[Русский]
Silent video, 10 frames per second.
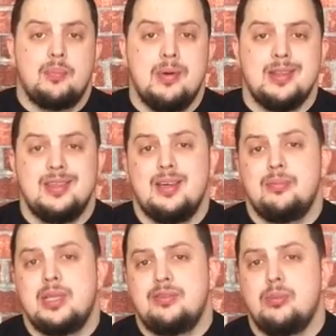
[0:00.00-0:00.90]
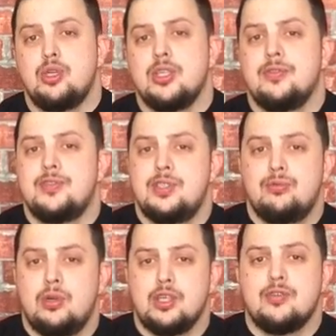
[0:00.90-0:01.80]
партия была выпущена
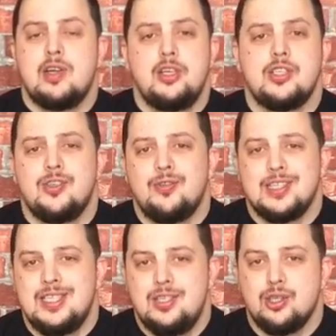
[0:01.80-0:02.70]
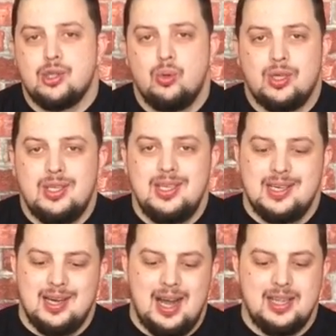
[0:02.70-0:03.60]
всего лишь в количестве 20 штук,
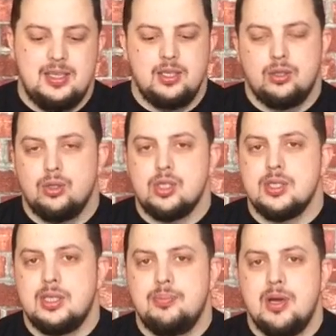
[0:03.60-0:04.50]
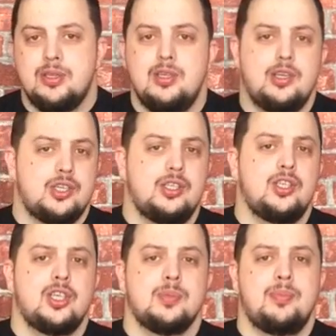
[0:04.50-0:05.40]
и один нож из этой партии лежит
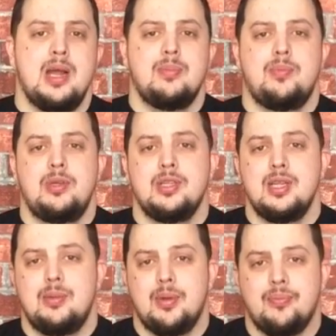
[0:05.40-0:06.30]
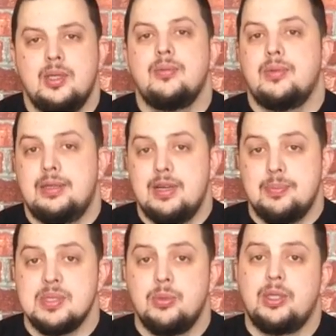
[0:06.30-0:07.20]
сейчас прямо перед нами. Давайте
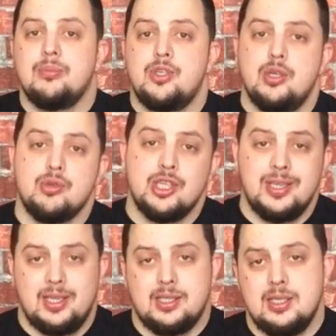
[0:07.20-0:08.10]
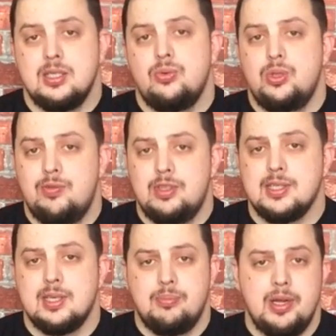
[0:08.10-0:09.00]
посмотрим, чем же на этот раз удивит
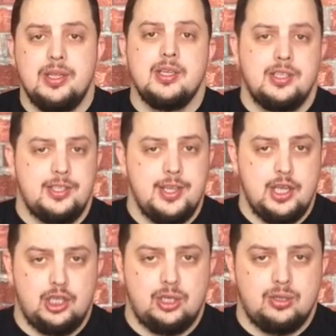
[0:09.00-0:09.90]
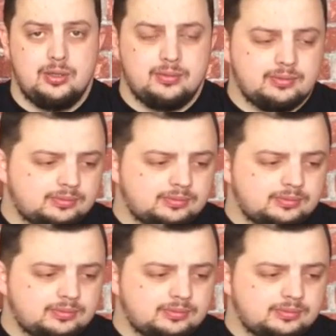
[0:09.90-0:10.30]
нас компания CH. А